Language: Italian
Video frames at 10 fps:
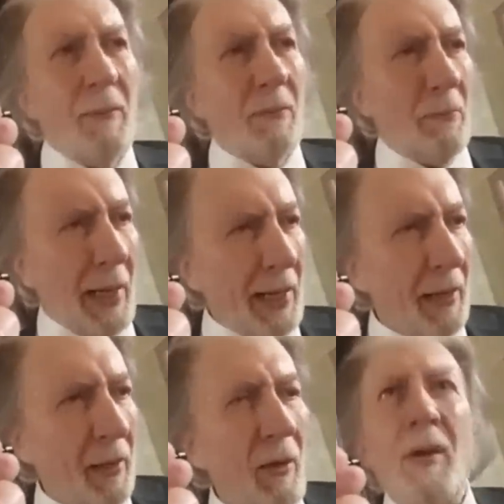Bene,
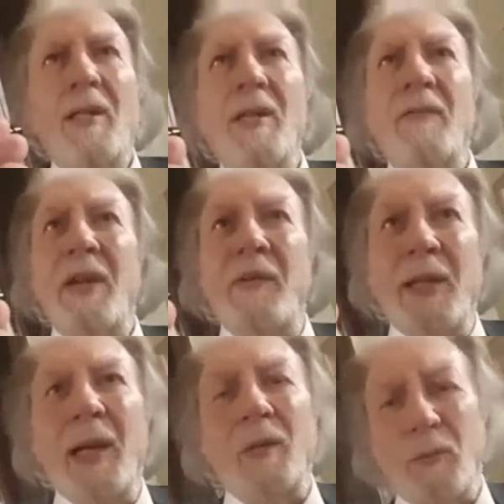ora si è
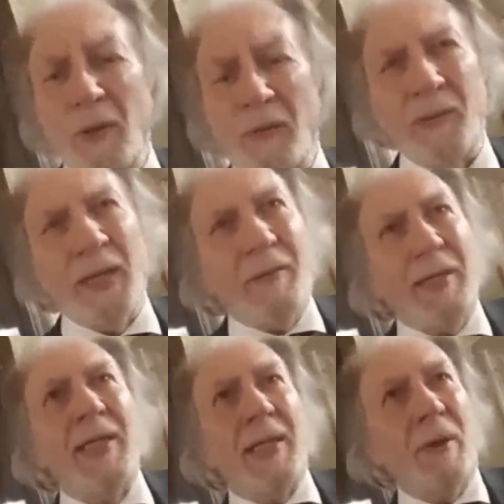verificata una
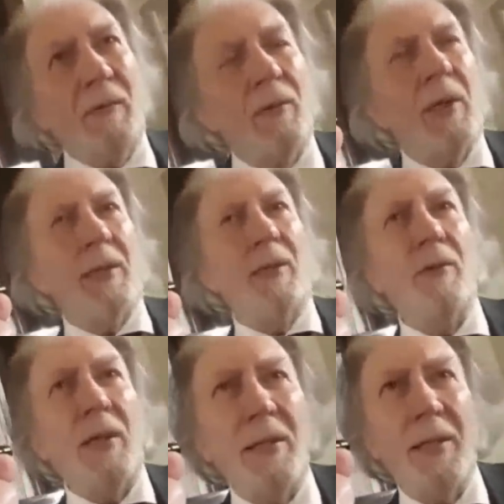gravissima fuga di
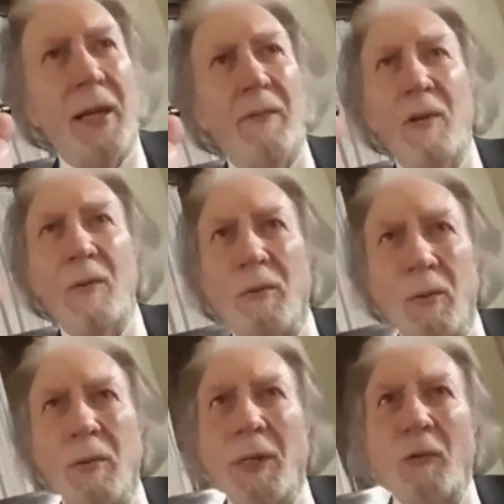notizie che è venuta
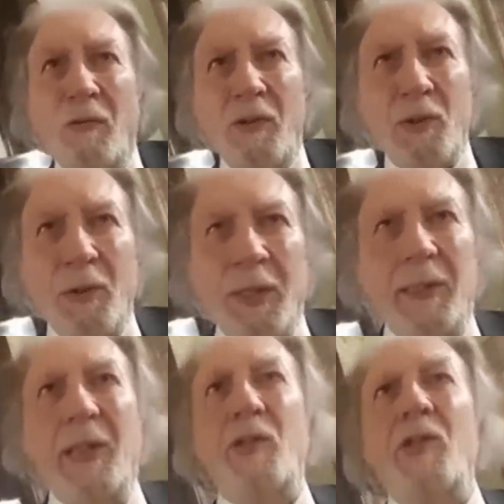dall'ufficio che
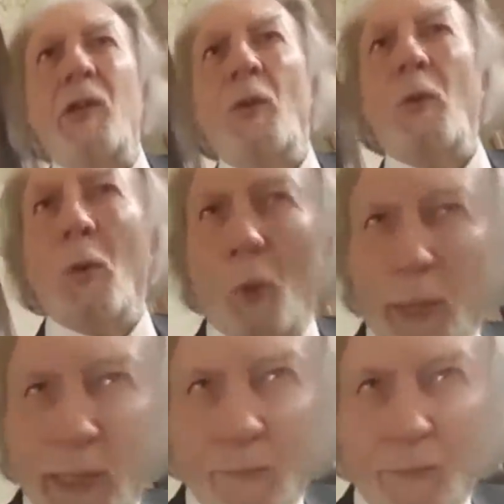dirige
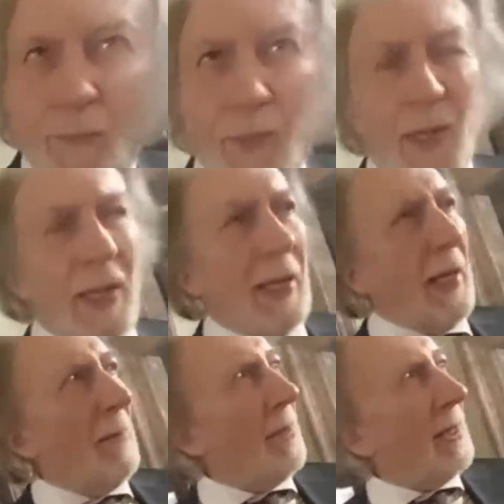lui
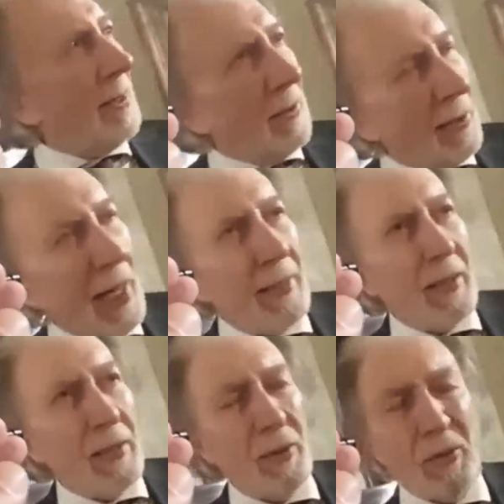e in particolare
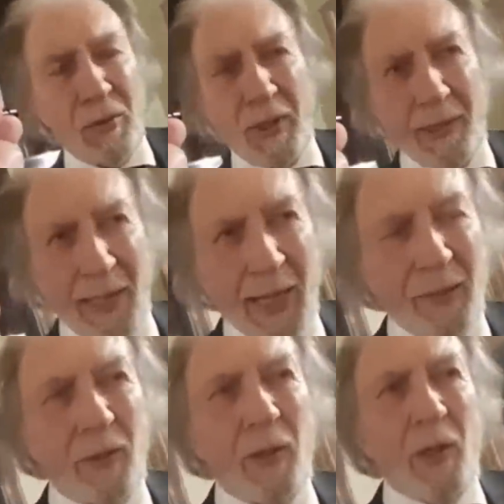dal
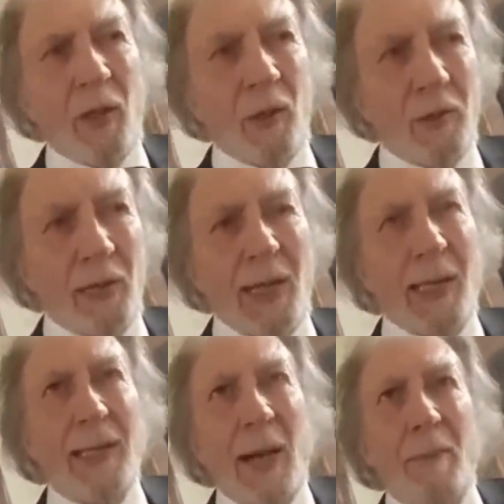sottosegretario con
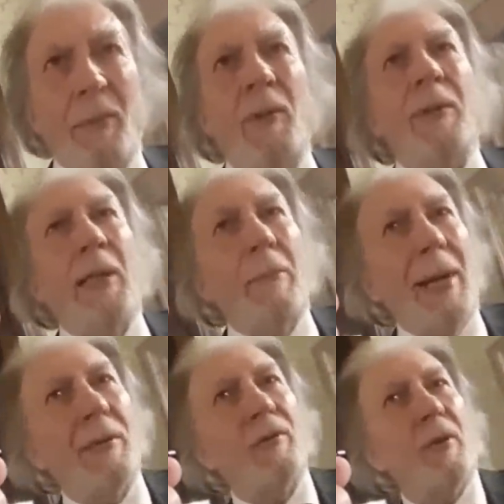delega al DAP, dal
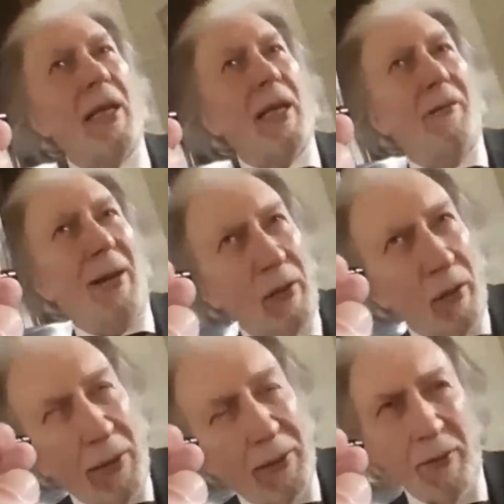Masso delle
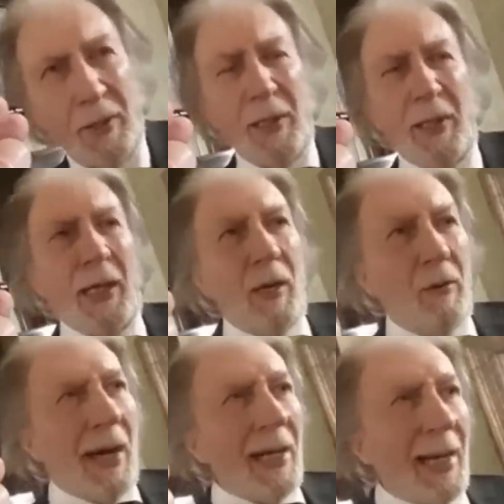Vedove, il
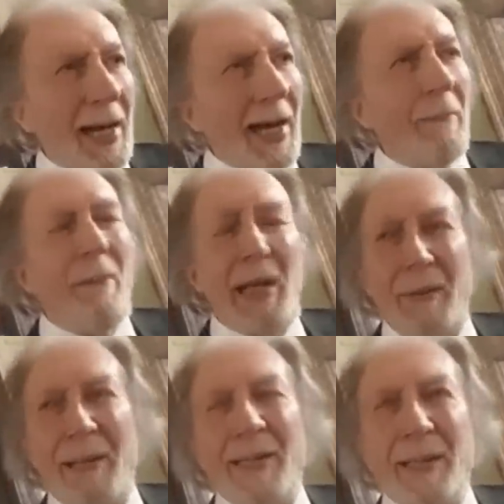quale ha
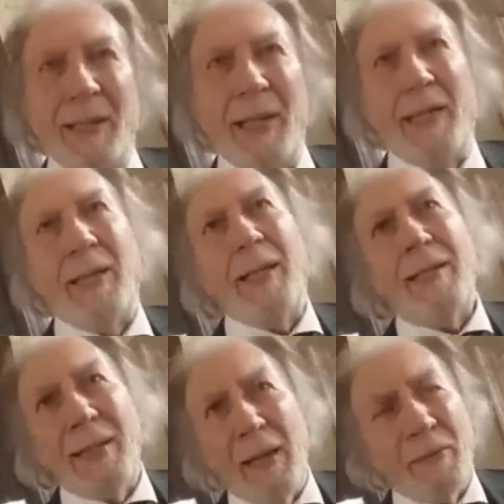bellamente dichiarato alla
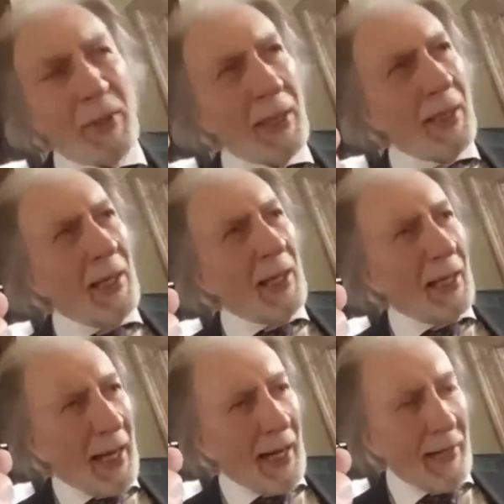stampa
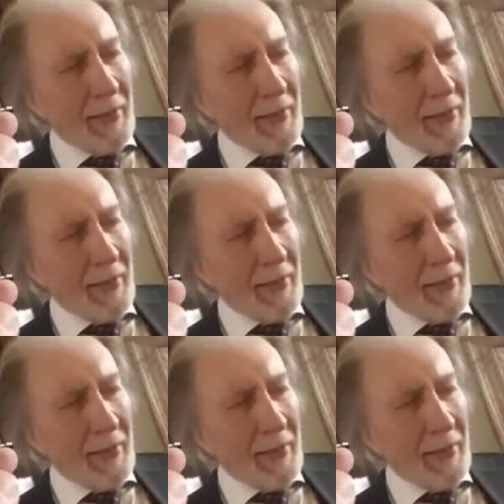che